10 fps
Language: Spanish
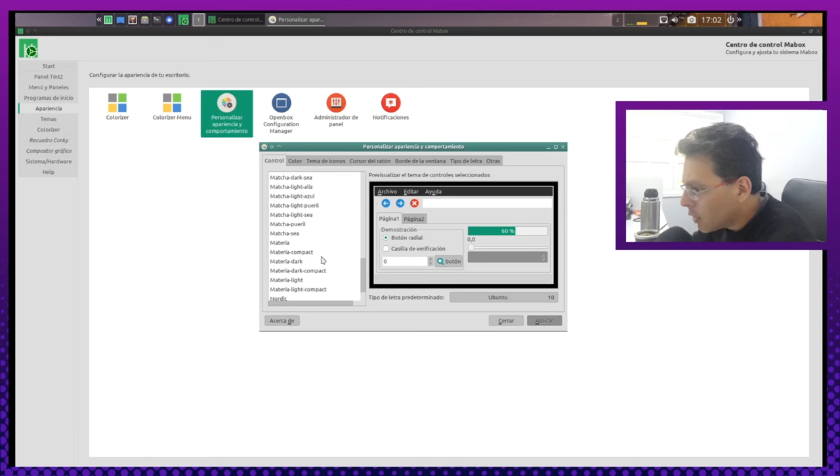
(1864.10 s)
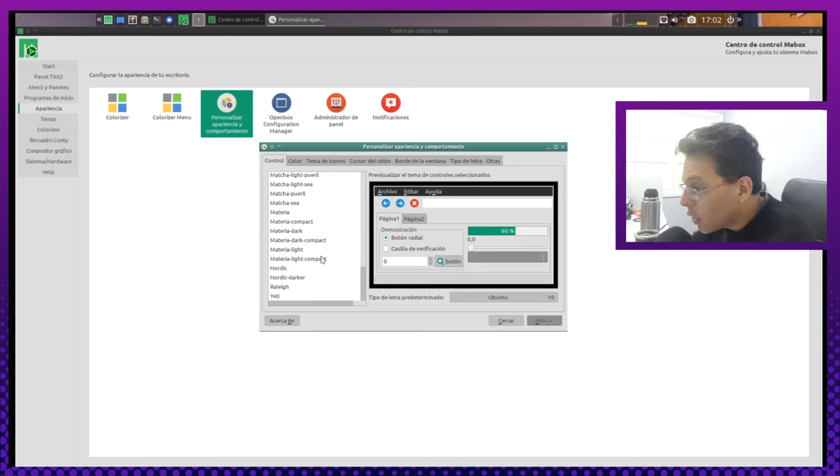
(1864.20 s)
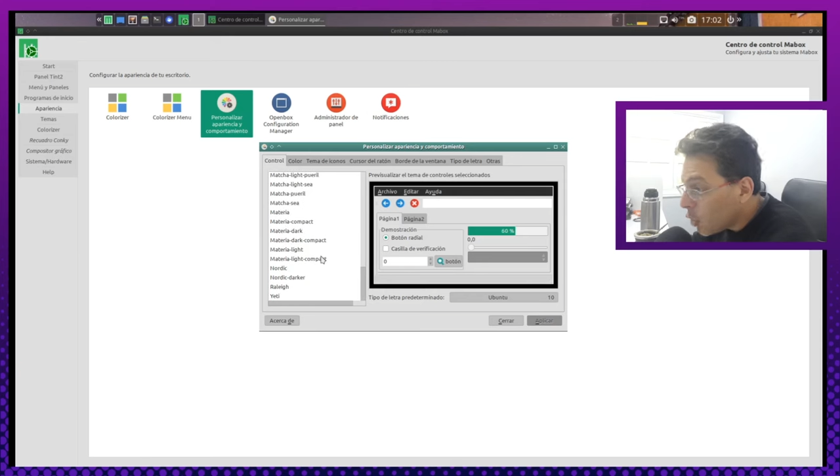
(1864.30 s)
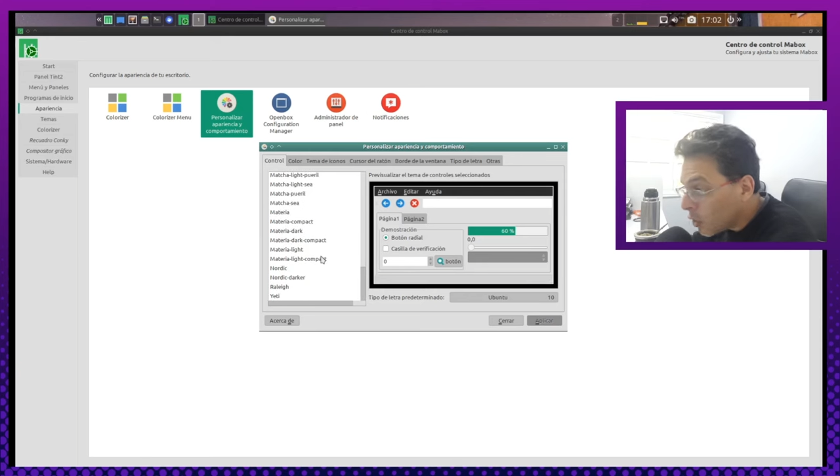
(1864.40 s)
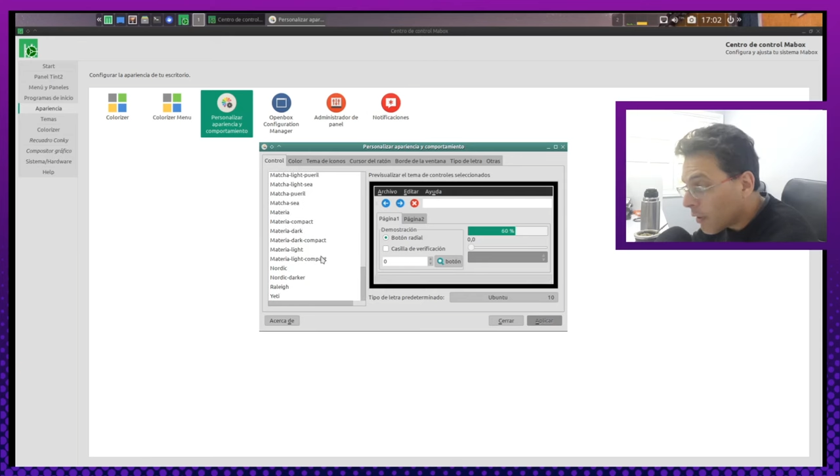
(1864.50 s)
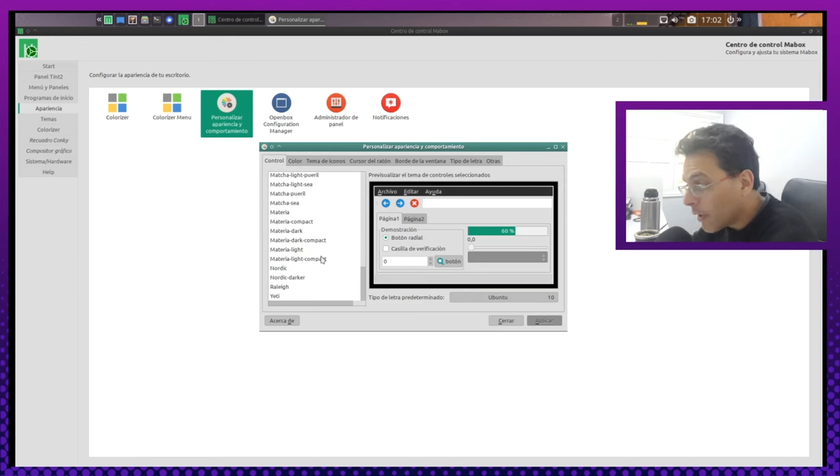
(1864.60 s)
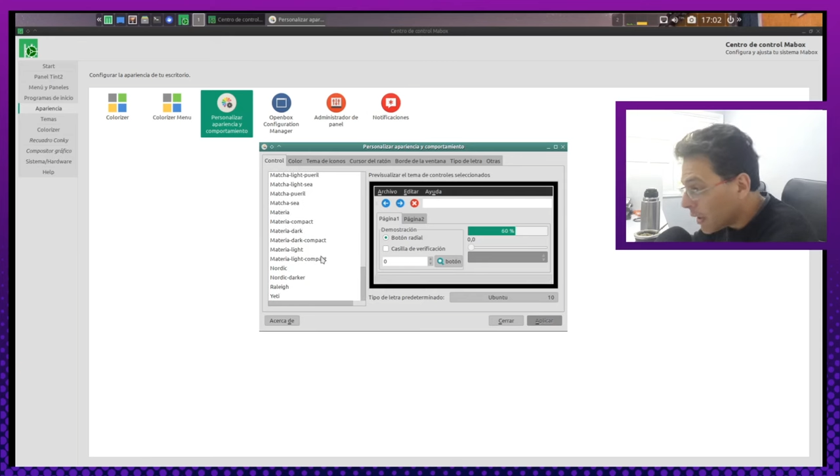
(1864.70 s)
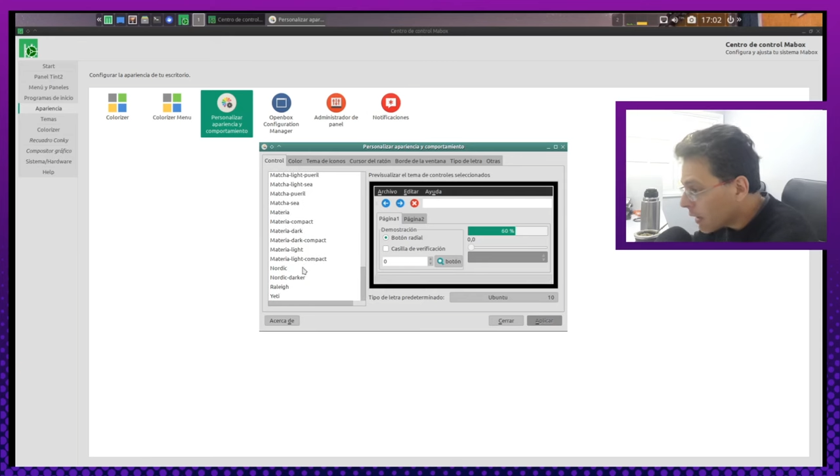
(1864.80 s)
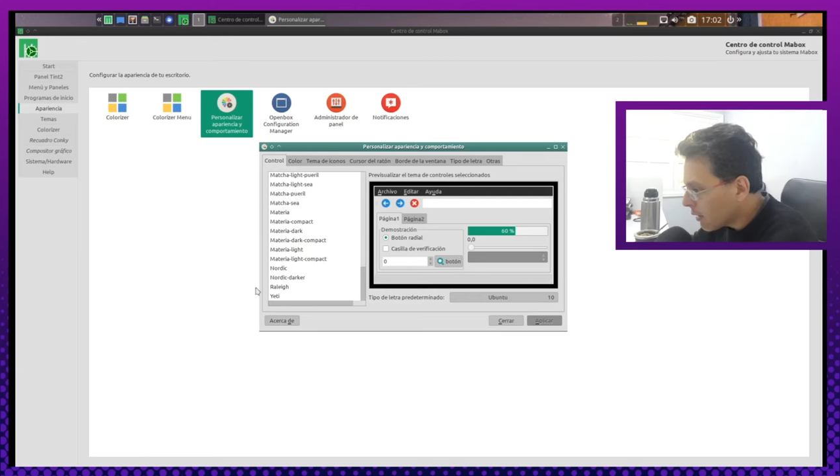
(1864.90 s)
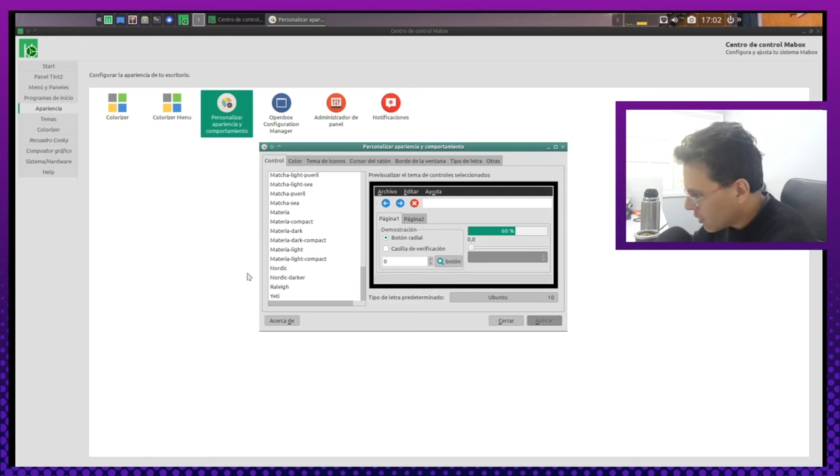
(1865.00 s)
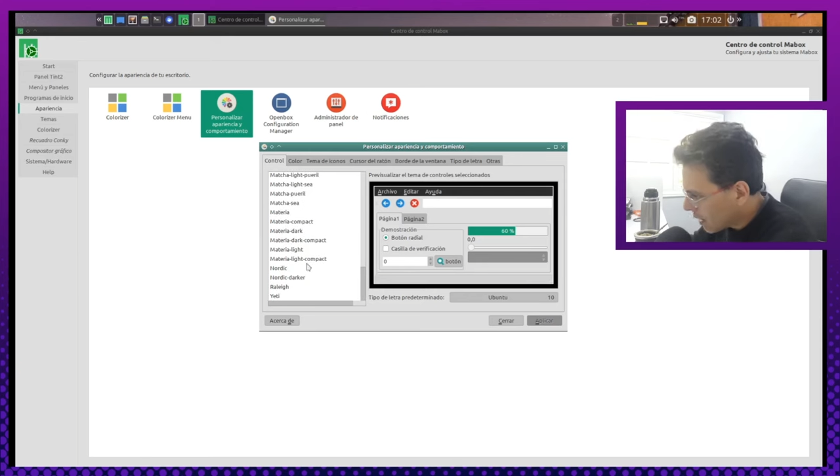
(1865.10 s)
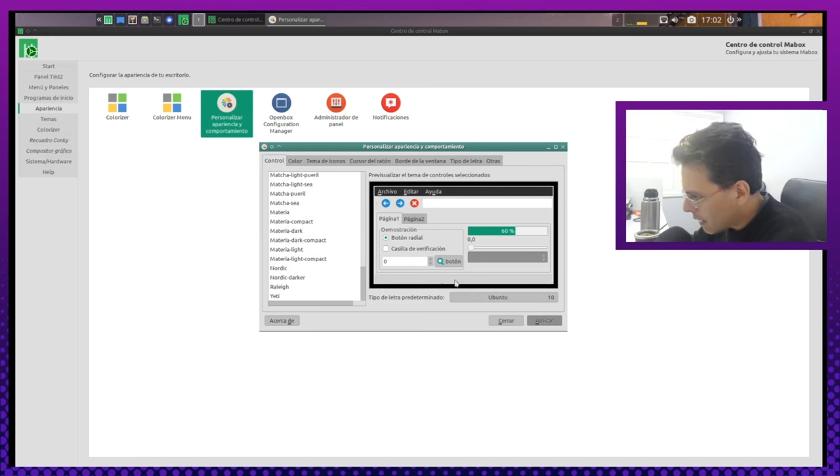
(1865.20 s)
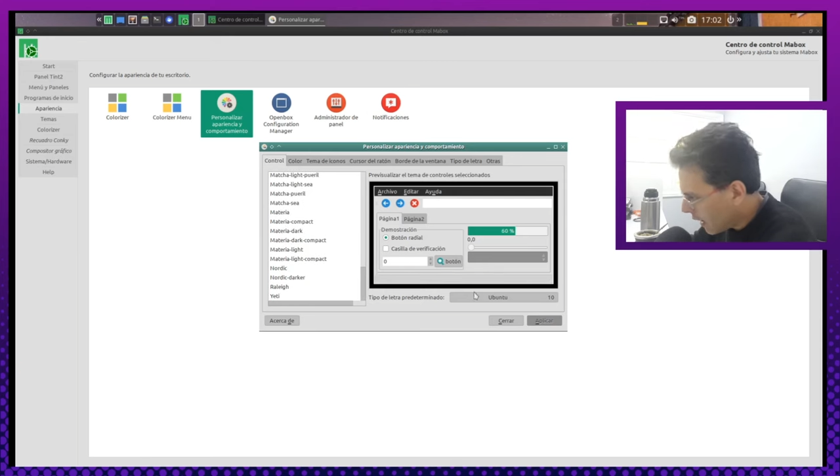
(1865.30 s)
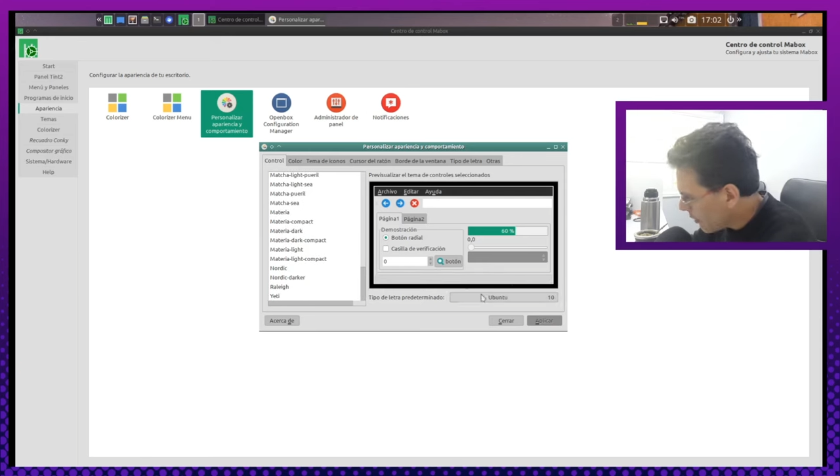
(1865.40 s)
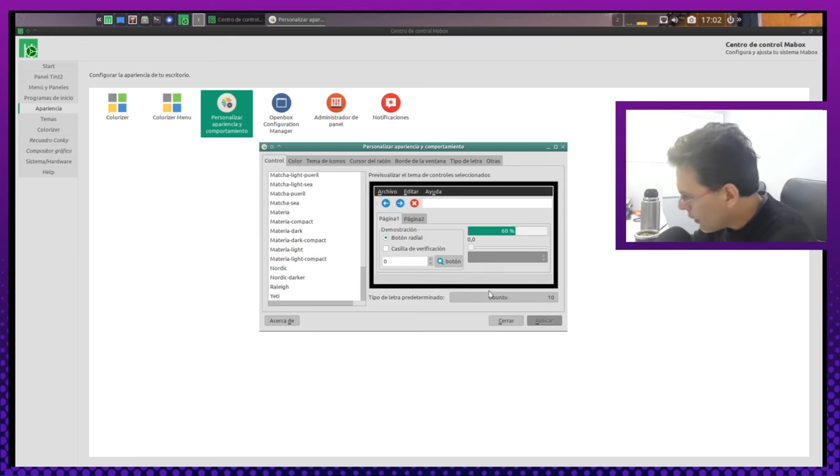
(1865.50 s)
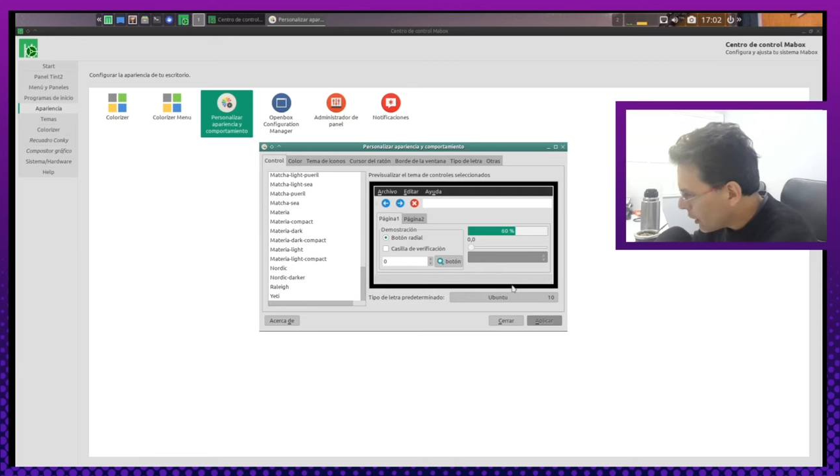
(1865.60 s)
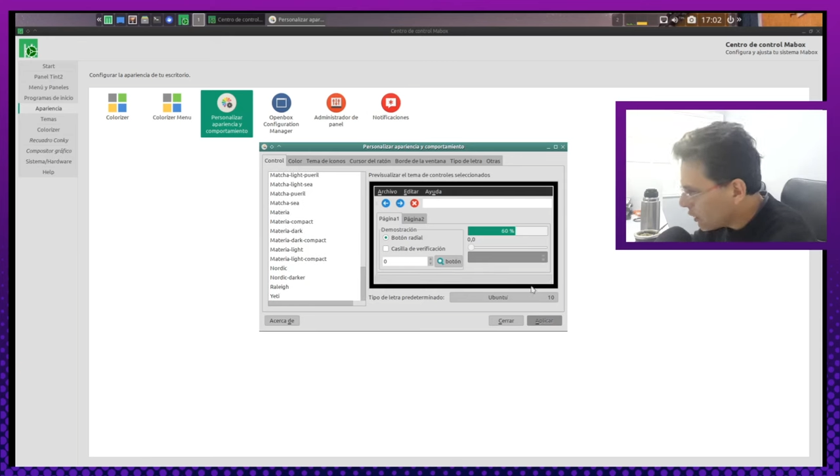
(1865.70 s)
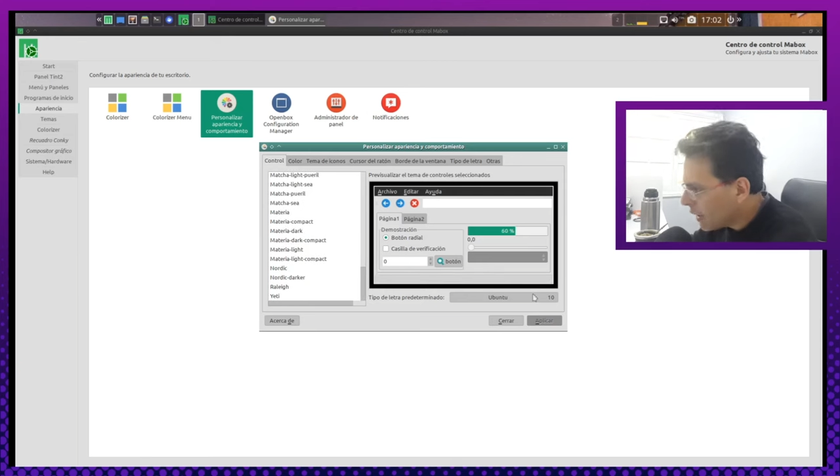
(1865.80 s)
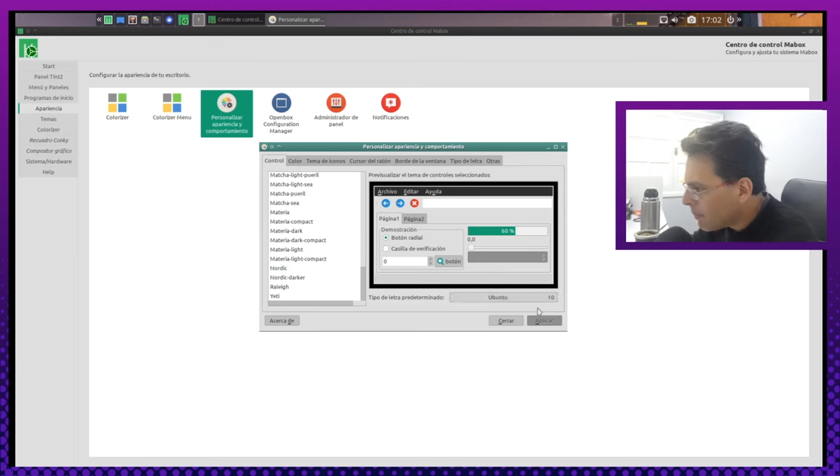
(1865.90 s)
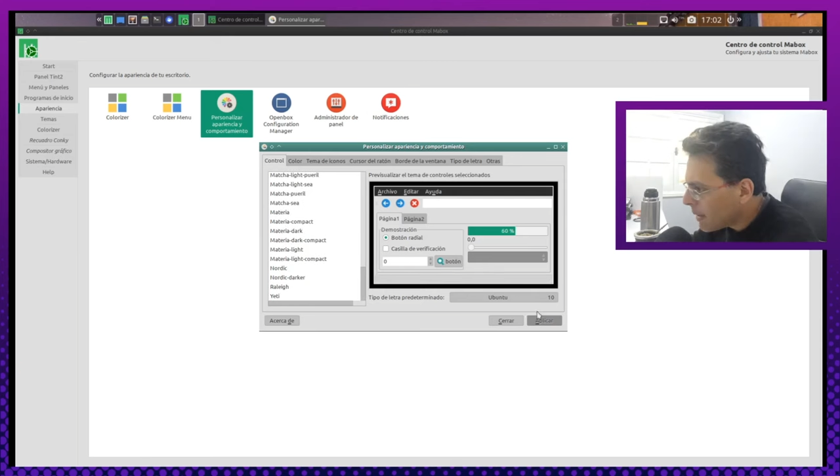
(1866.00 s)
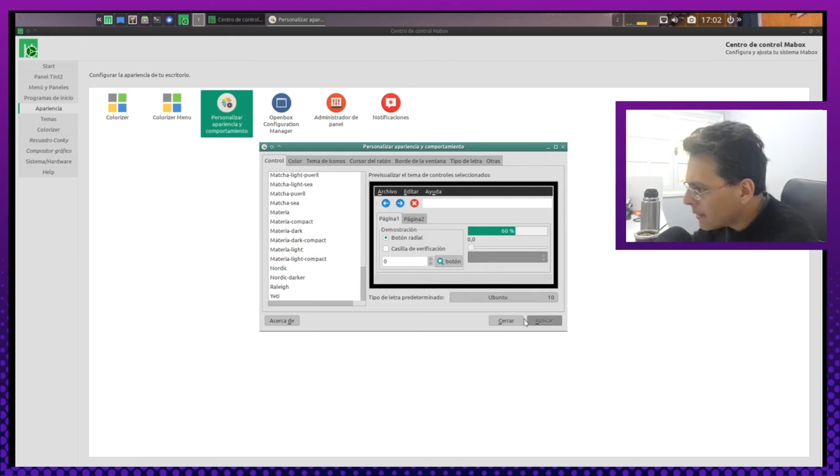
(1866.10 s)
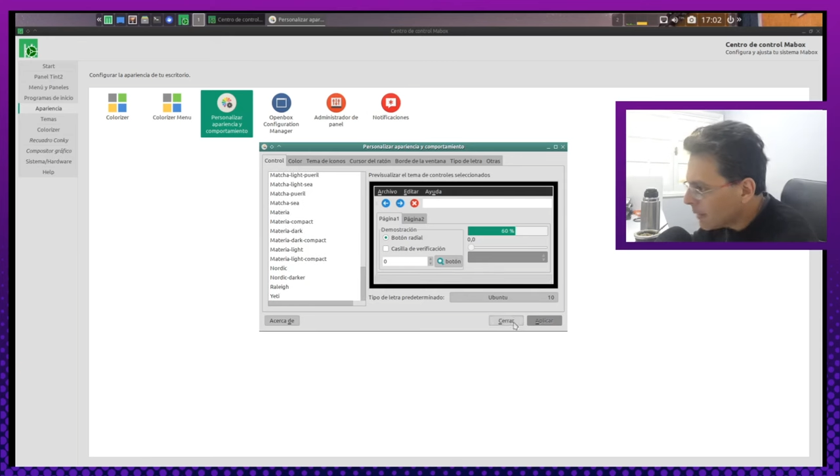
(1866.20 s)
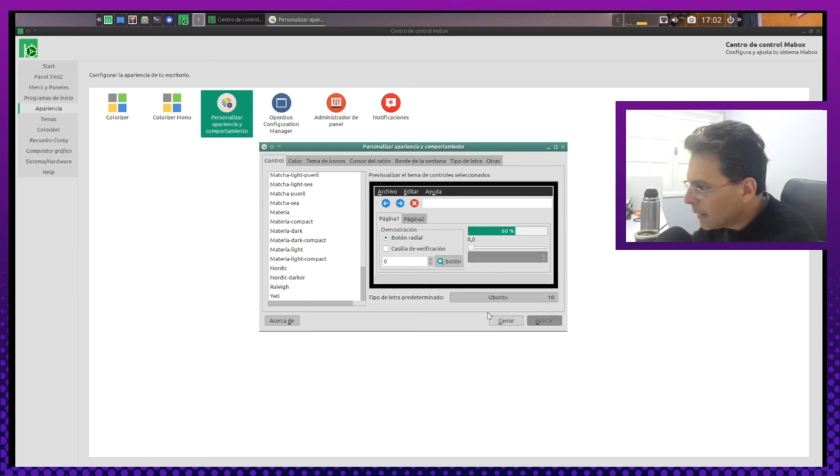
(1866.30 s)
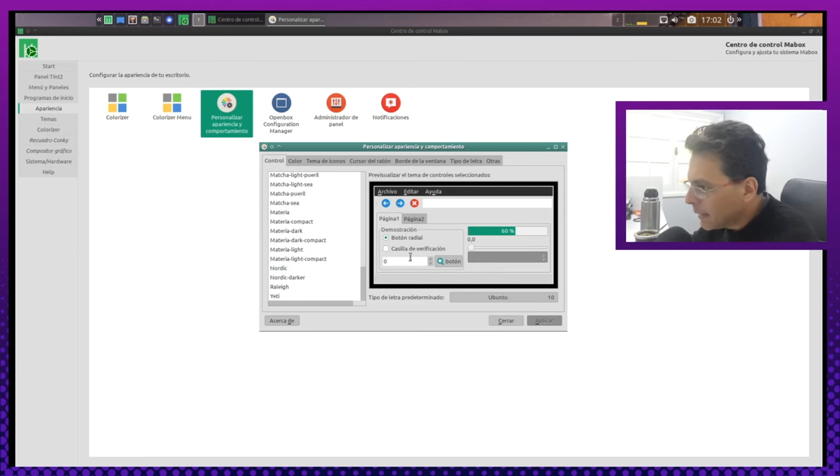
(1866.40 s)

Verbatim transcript: Nordic, o sea, trae buenos temas.